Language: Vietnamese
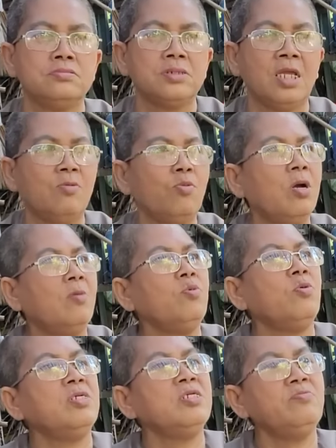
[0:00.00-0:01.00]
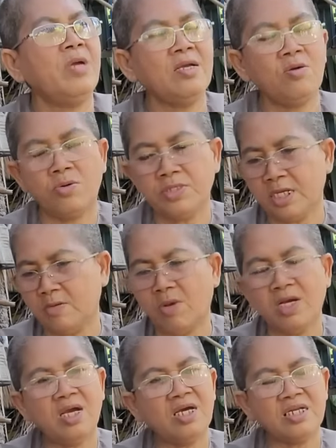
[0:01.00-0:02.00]
rồi bữa hôm cô đi với má cô về
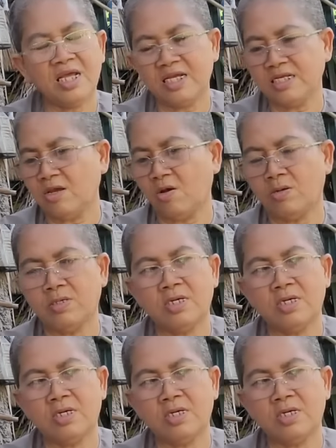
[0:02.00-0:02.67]
mới hết hai giờ